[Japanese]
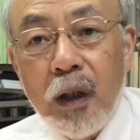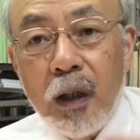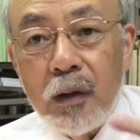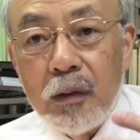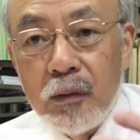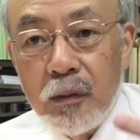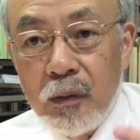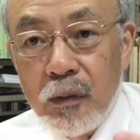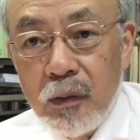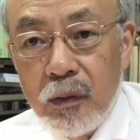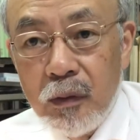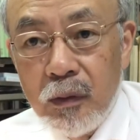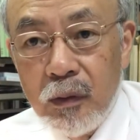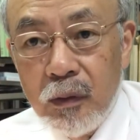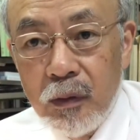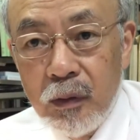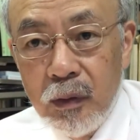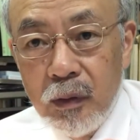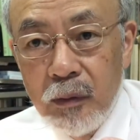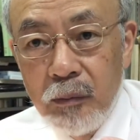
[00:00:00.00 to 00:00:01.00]
あの
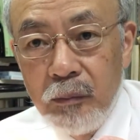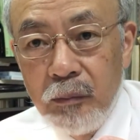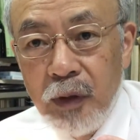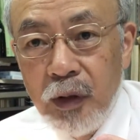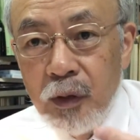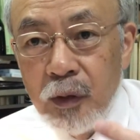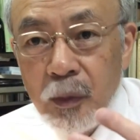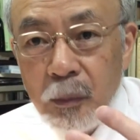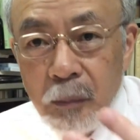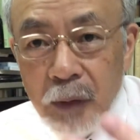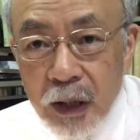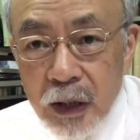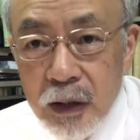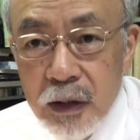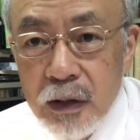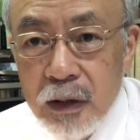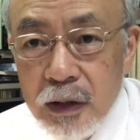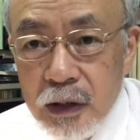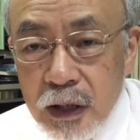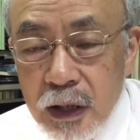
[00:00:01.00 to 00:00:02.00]
目の前
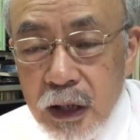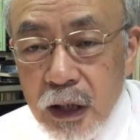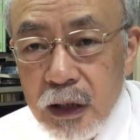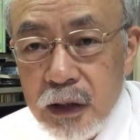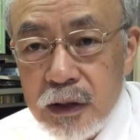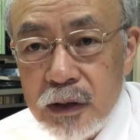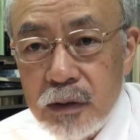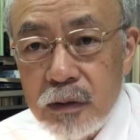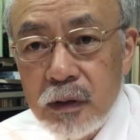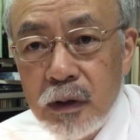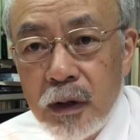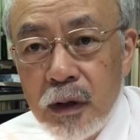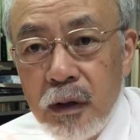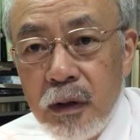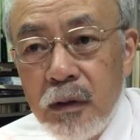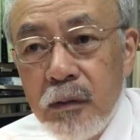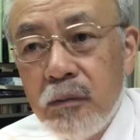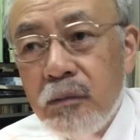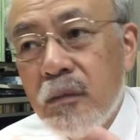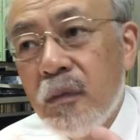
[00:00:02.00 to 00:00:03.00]
で理解する
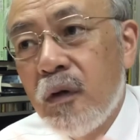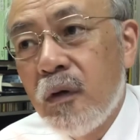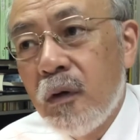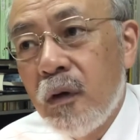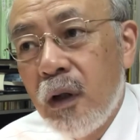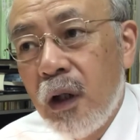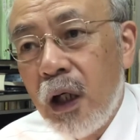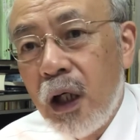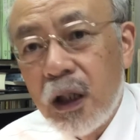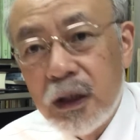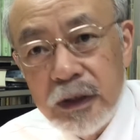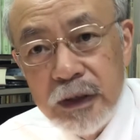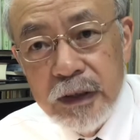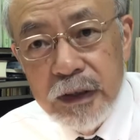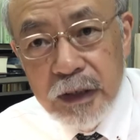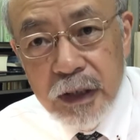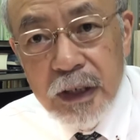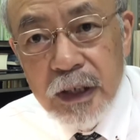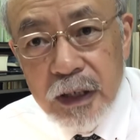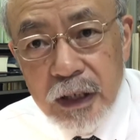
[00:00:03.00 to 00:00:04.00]
もうはっ
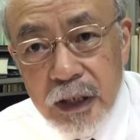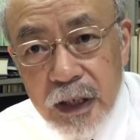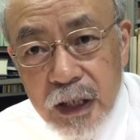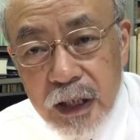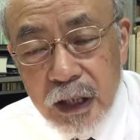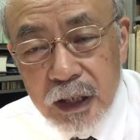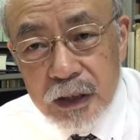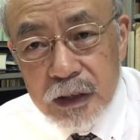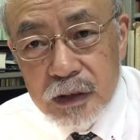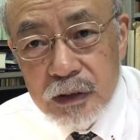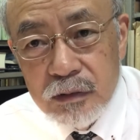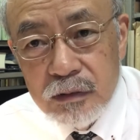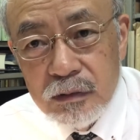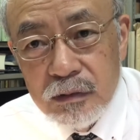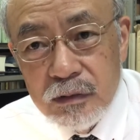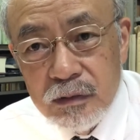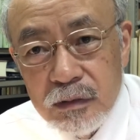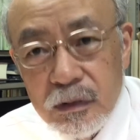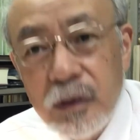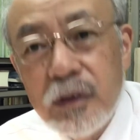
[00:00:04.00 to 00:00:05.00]
きり理解する
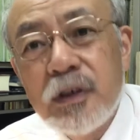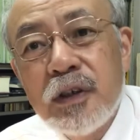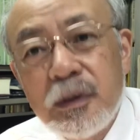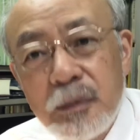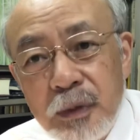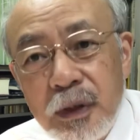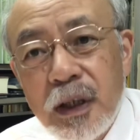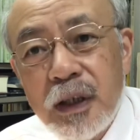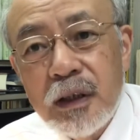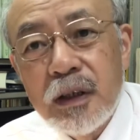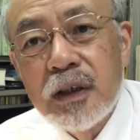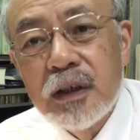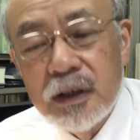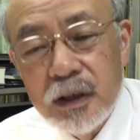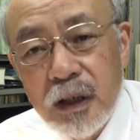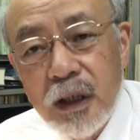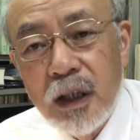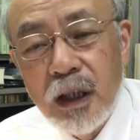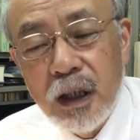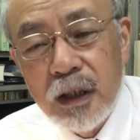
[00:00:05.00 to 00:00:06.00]
という意味なんです
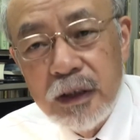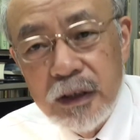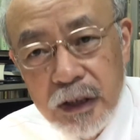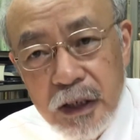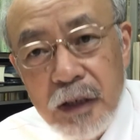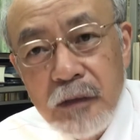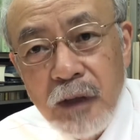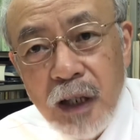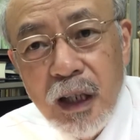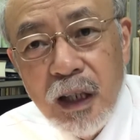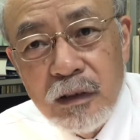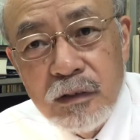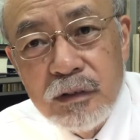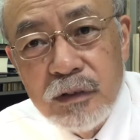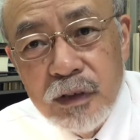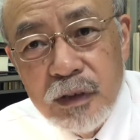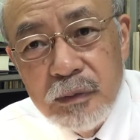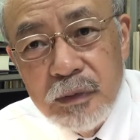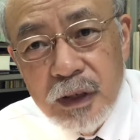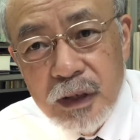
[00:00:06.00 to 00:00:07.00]
ねはっきり分かる
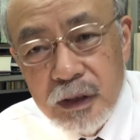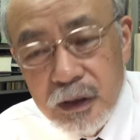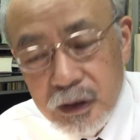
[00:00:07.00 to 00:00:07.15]
という意味なん